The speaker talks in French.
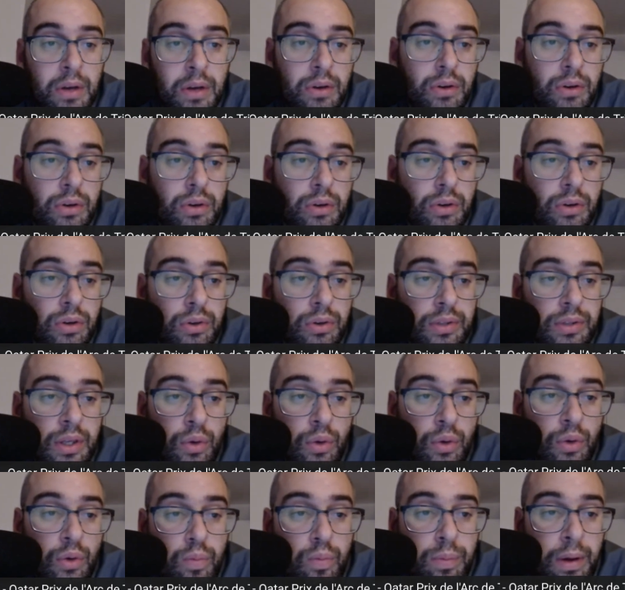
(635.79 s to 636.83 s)
euh, d'un
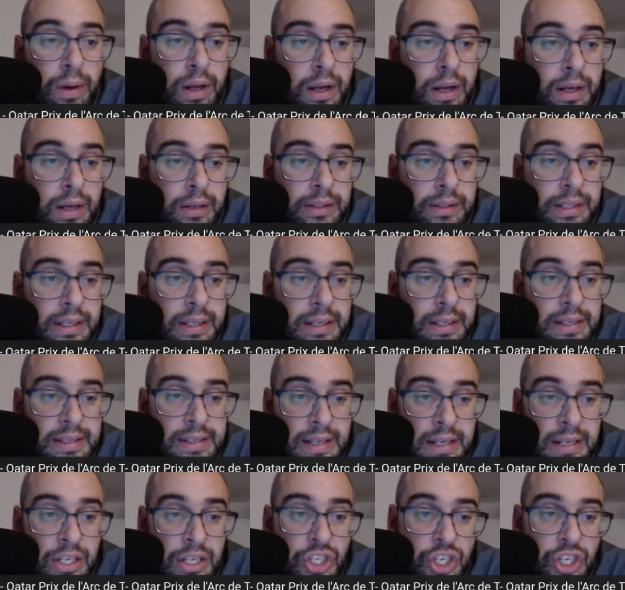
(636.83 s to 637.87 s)
groupe 1 hein, des
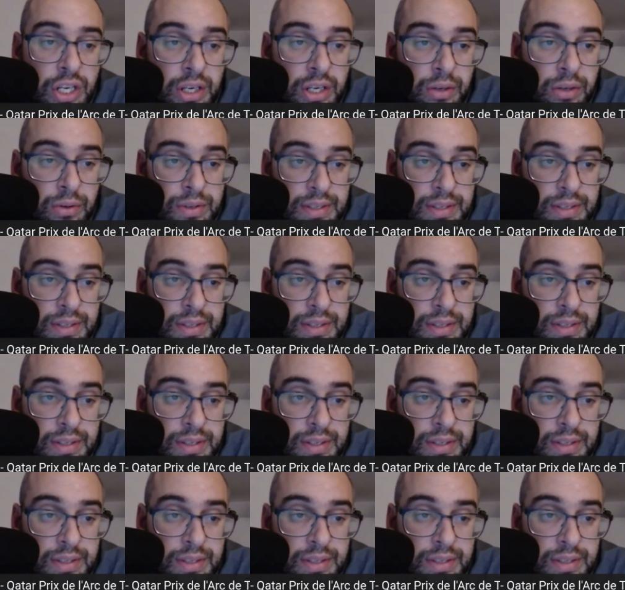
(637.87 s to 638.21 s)
Saint-Léger euh,